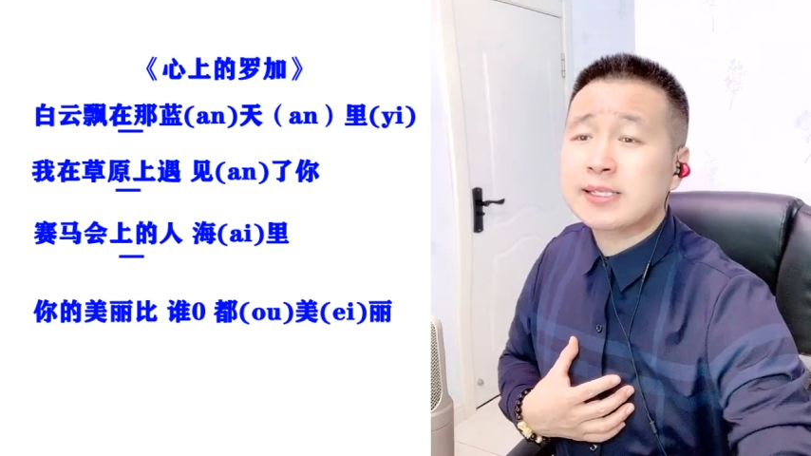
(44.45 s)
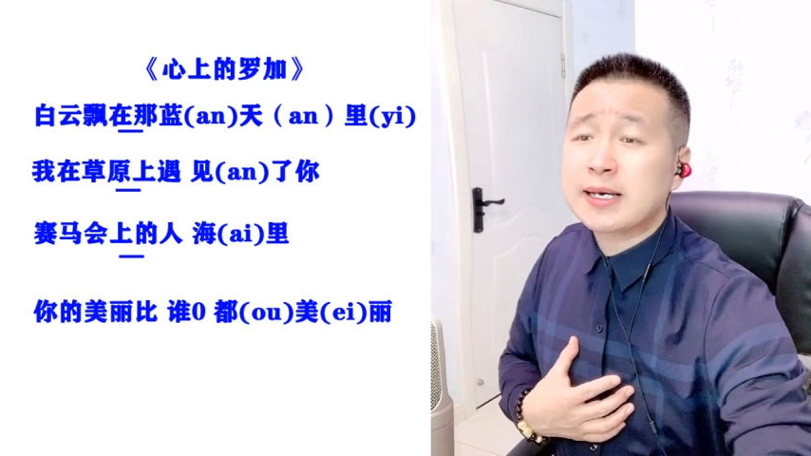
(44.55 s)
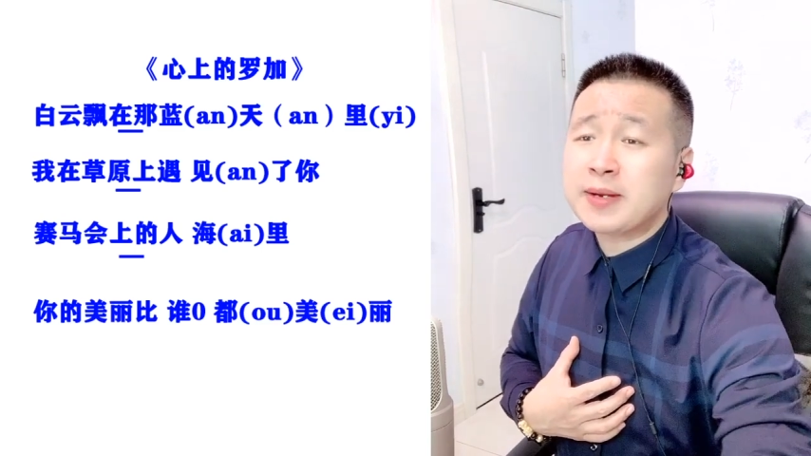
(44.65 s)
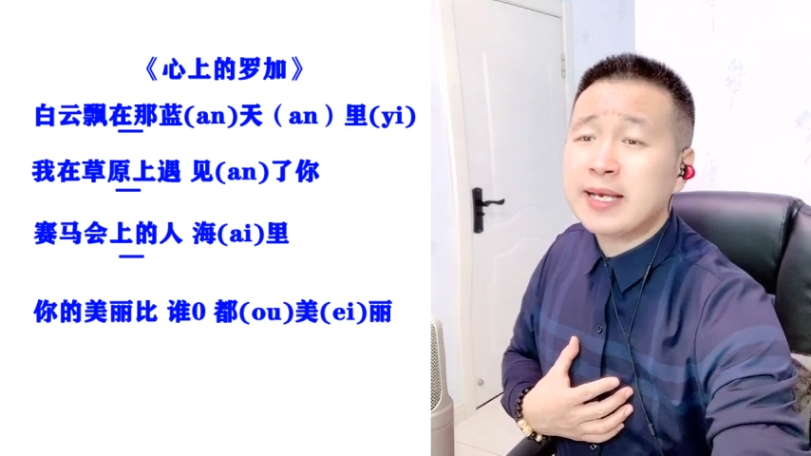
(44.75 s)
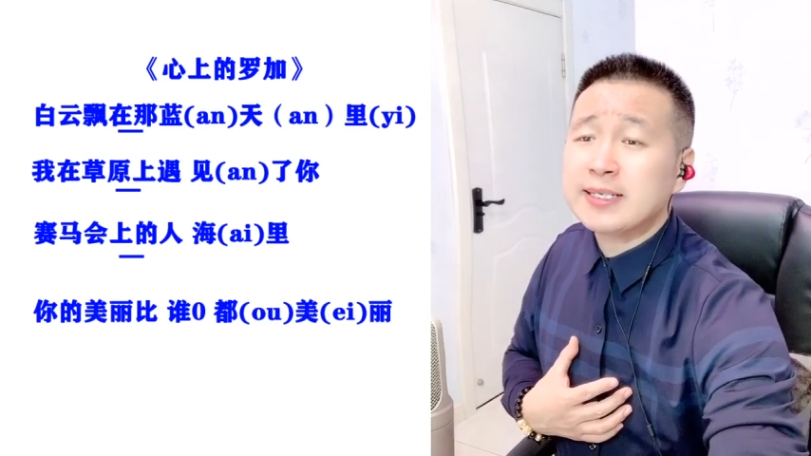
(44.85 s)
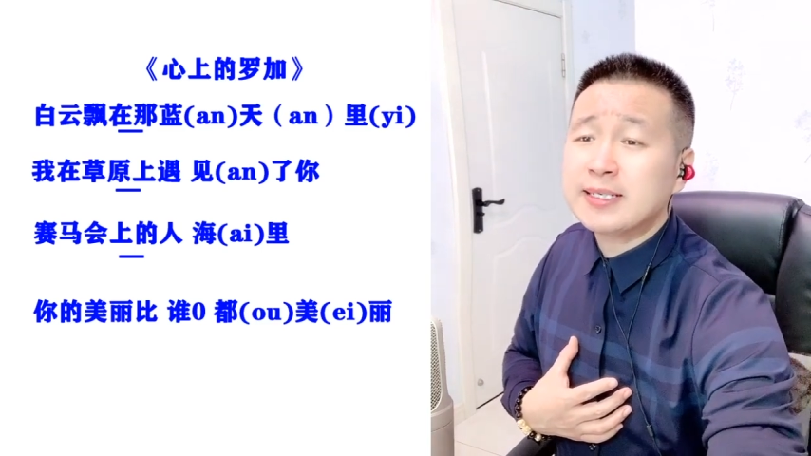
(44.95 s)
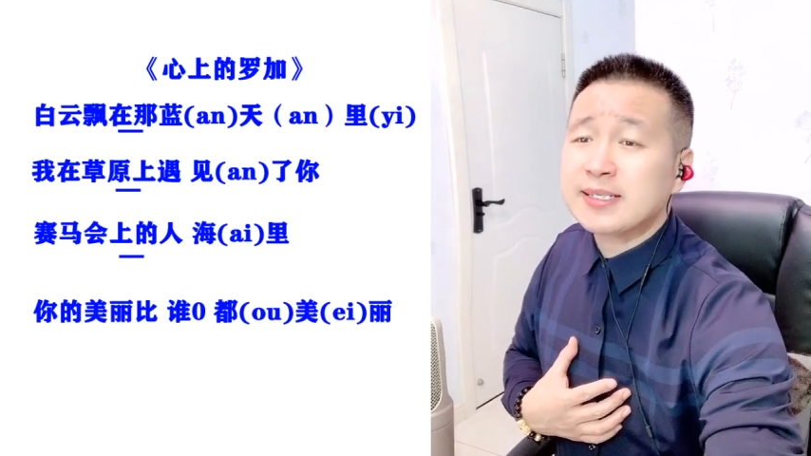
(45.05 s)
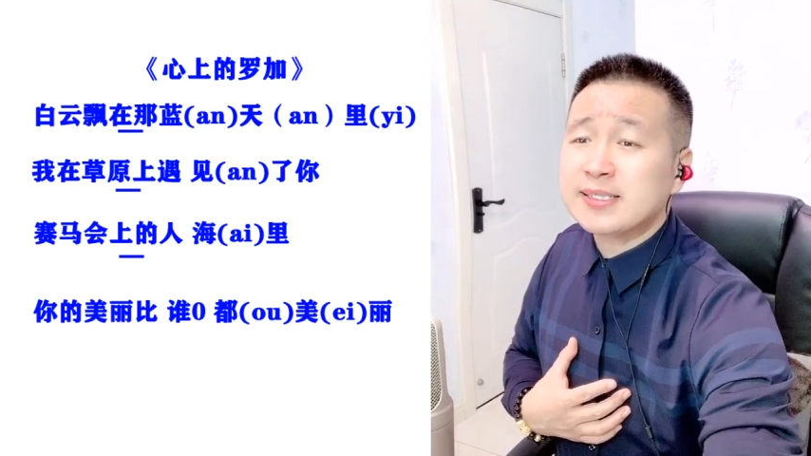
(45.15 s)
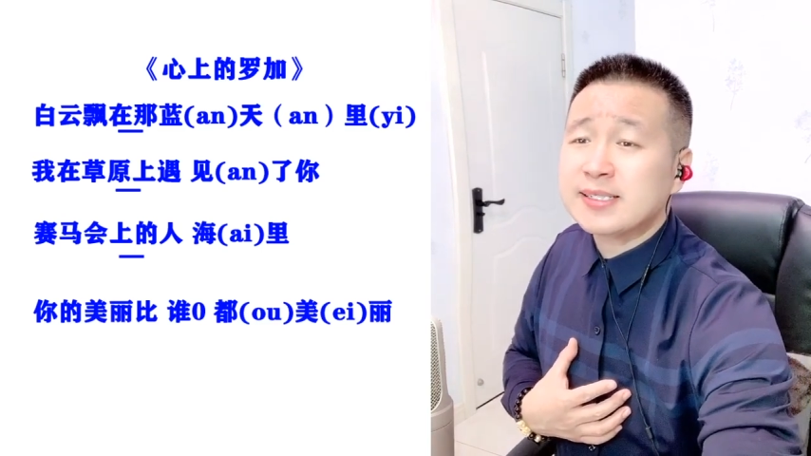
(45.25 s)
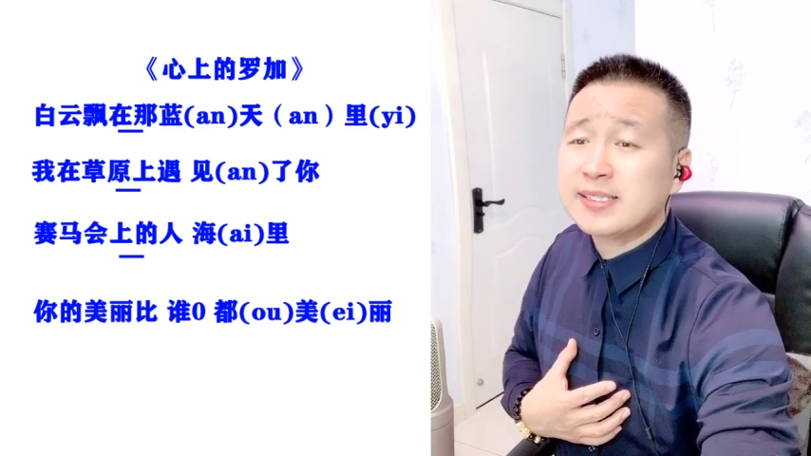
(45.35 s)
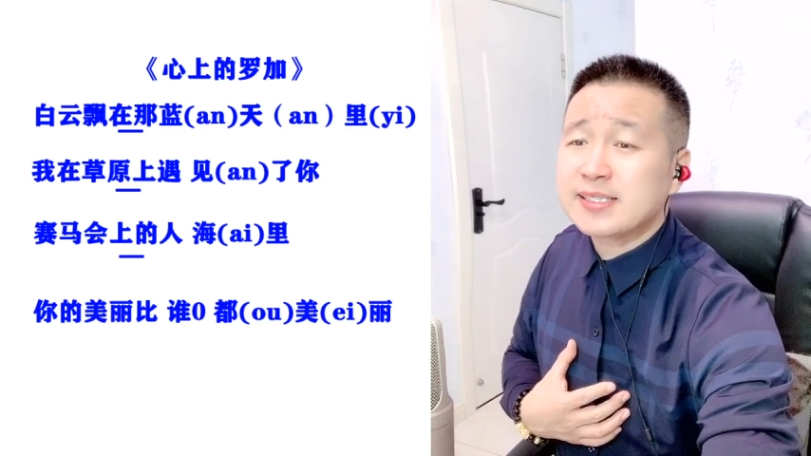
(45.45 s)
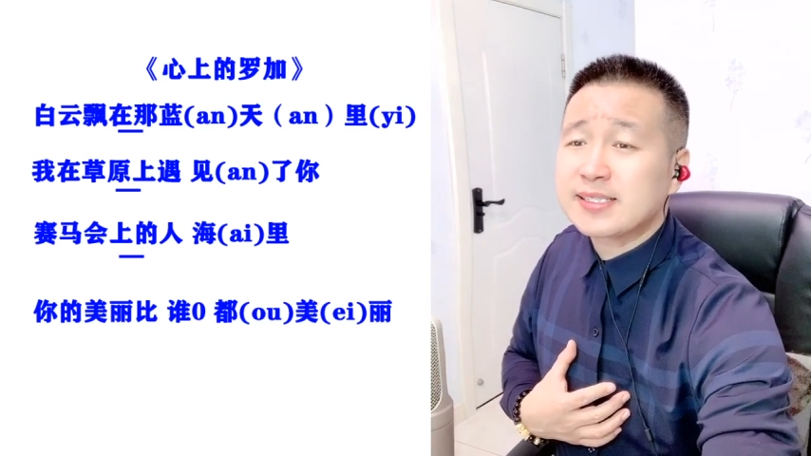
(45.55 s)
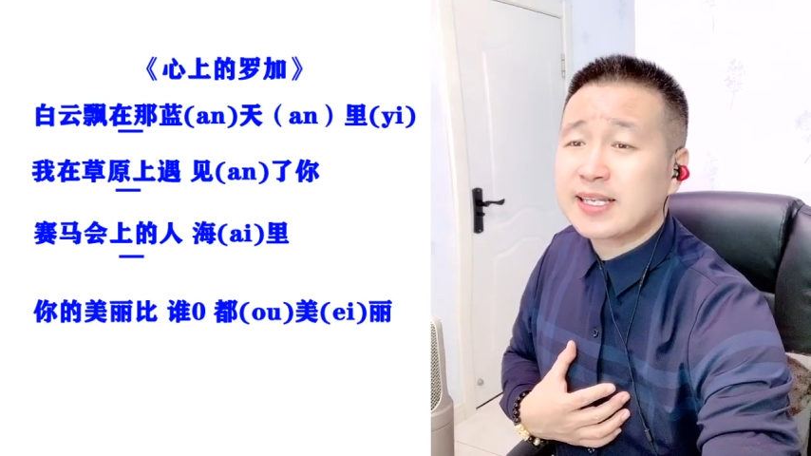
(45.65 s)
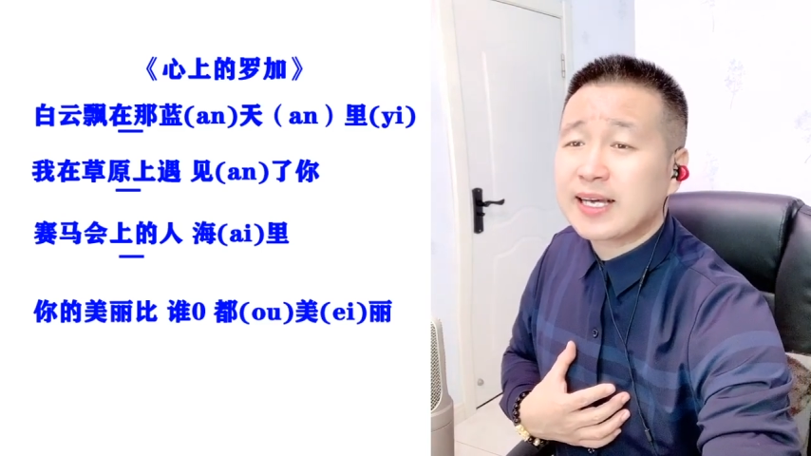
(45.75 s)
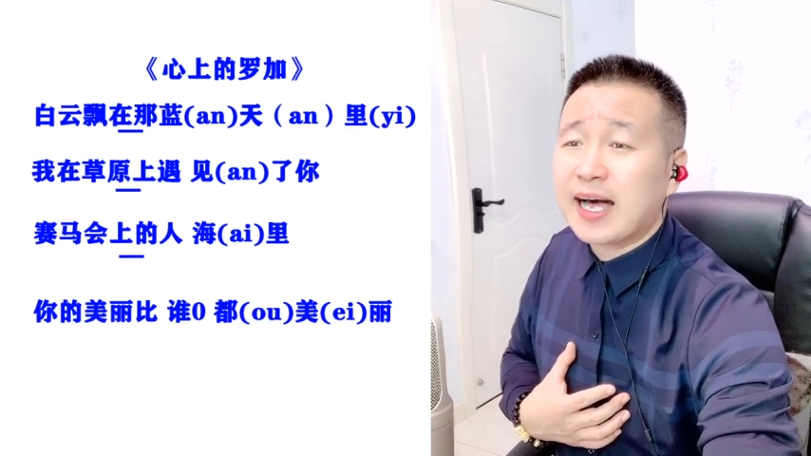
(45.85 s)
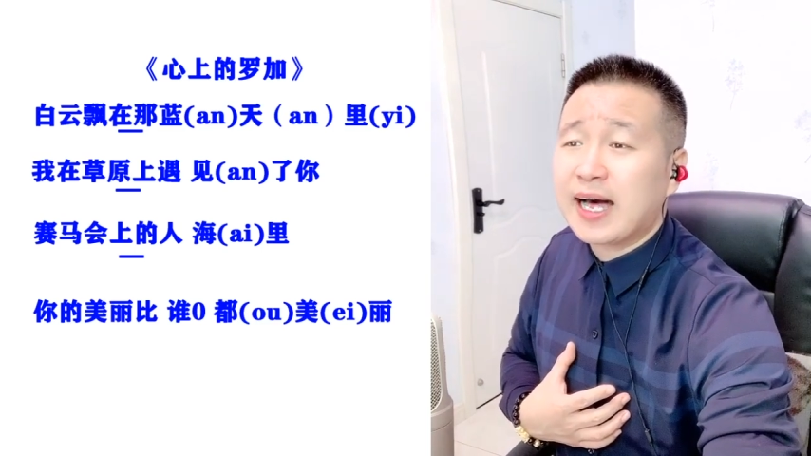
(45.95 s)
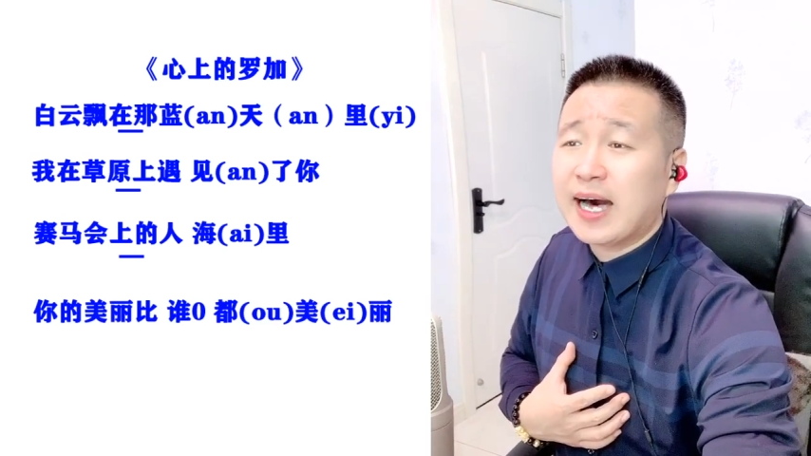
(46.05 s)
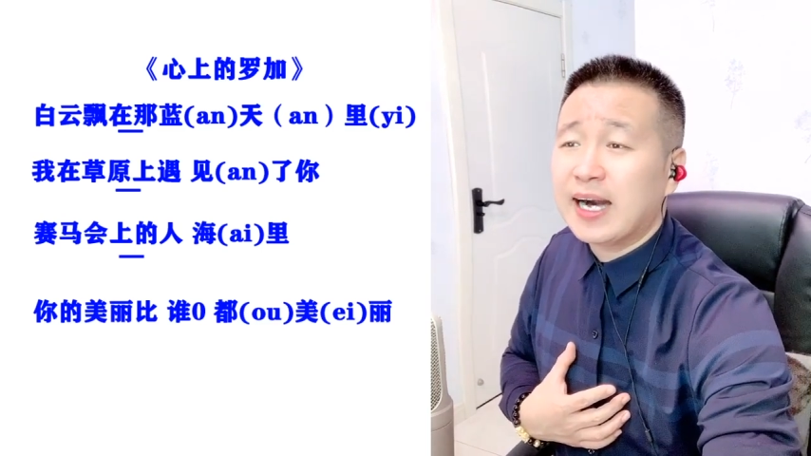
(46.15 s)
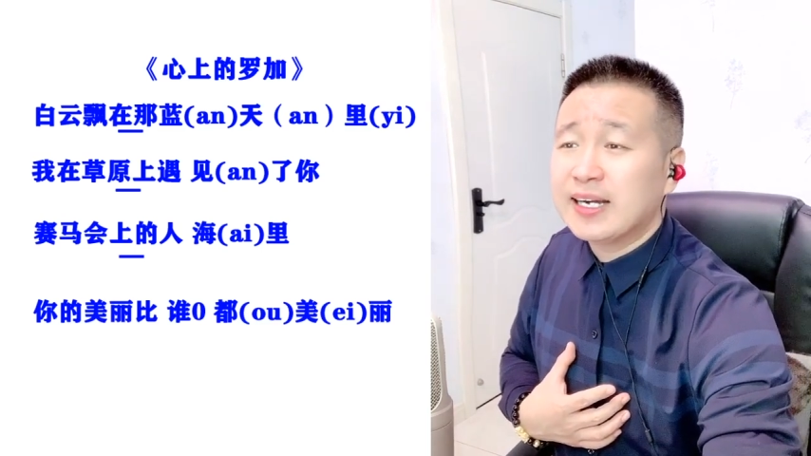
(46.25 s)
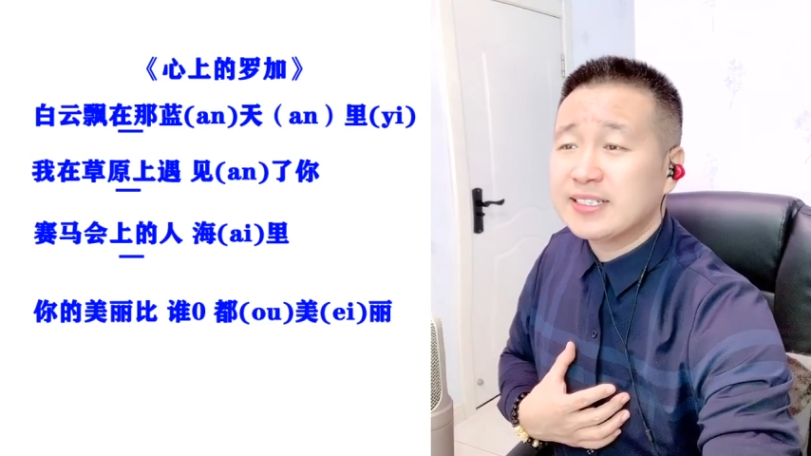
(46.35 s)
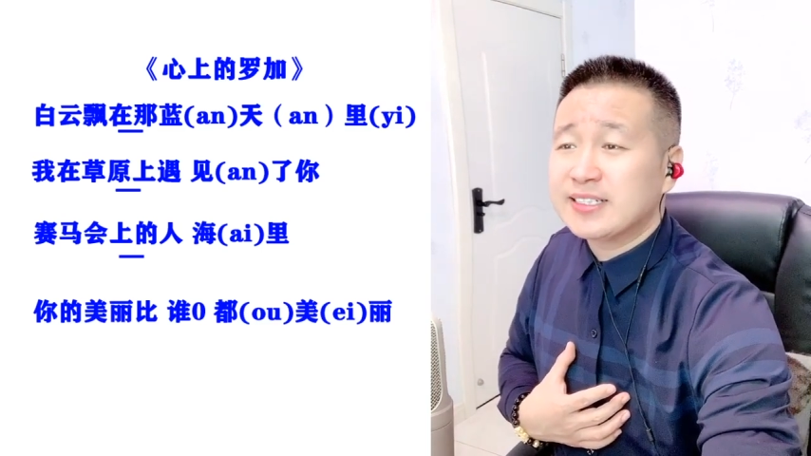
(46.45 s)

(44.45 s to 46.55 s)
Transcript: 咱们来一个字一个字的看啊，